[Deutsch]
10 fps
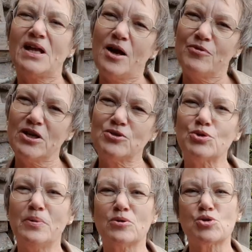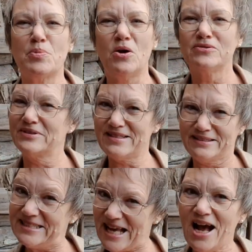Da haben wir dann drüber gesprochen und ich
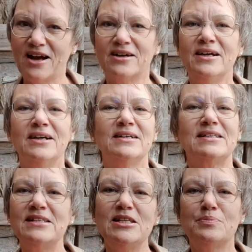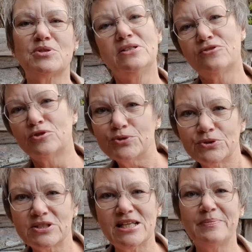sagte, ja, geliebt, nicht von
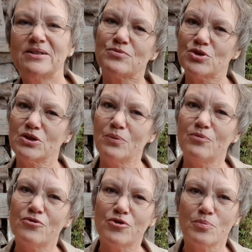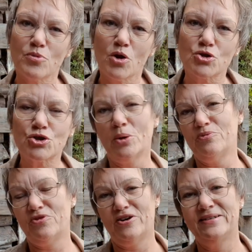irgendjemandem, sondern vom
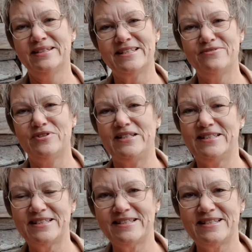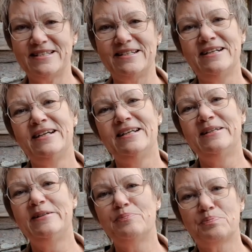Schöpfer der Welt. Der
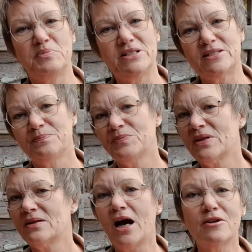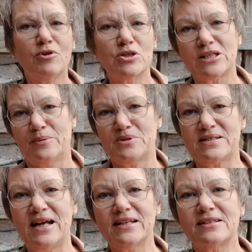liebt mich. Ein Wort gab
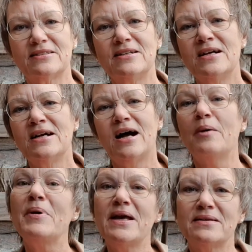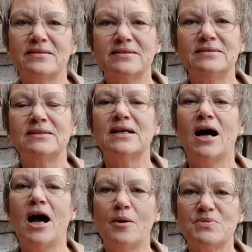das andere. Am Ende
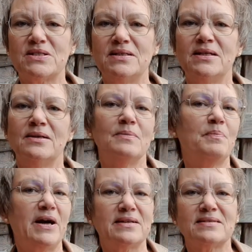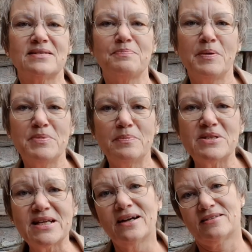haben sie beiden sich bei mir
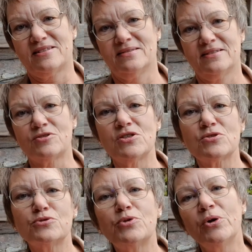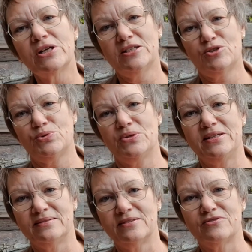bedankt, dass ich so freundlich zu
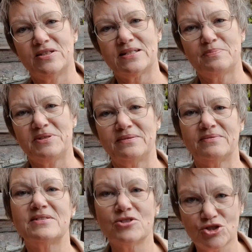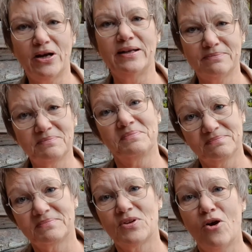ihnen gewesen bin. Sie scheinen
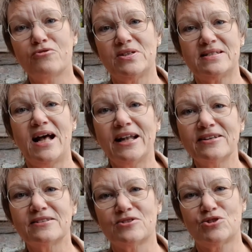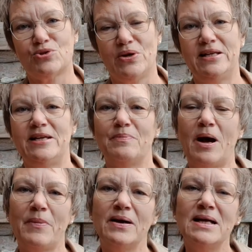öfters anderes zu erleben.
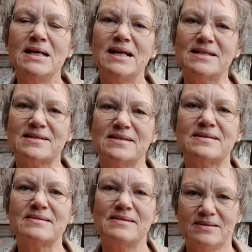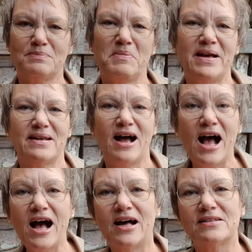Aber es ist nicht meine
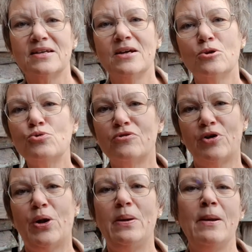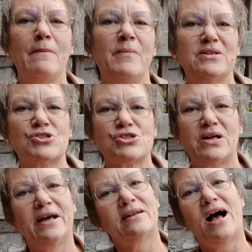Art. Nur weil
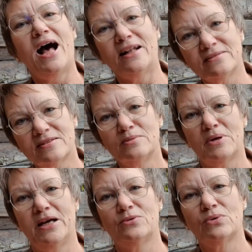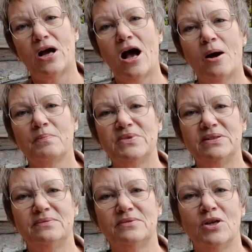Menschen eine andere Meinung haben,
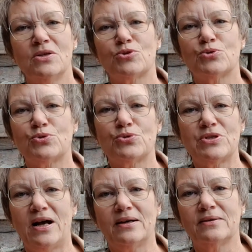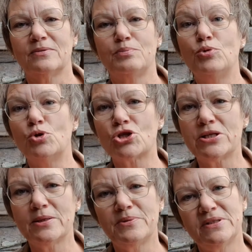ihnen sozusagen
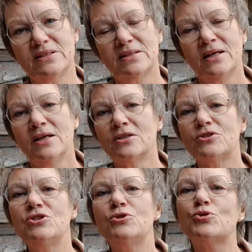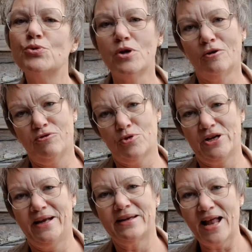buchstäblich die Tür vor
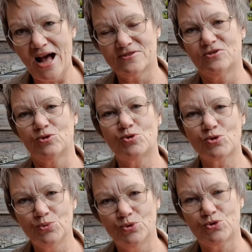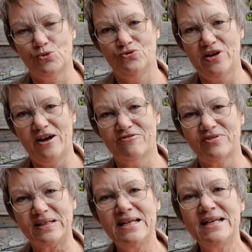der Nase
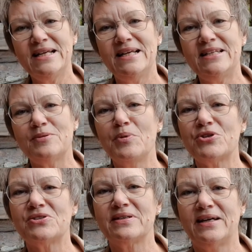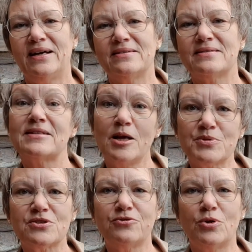zuzuwerfen. Ich möchte gerne
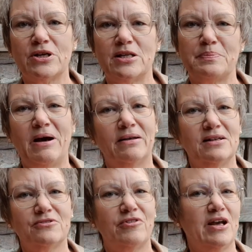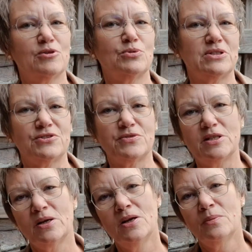selbstfreundlich behandelt werden und
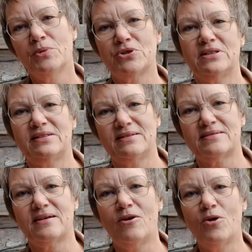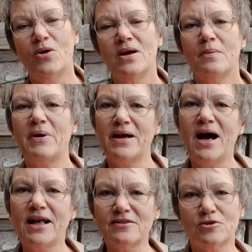deswegen möchte ich das auch bei
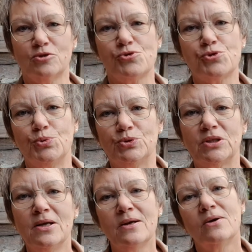anderen tun.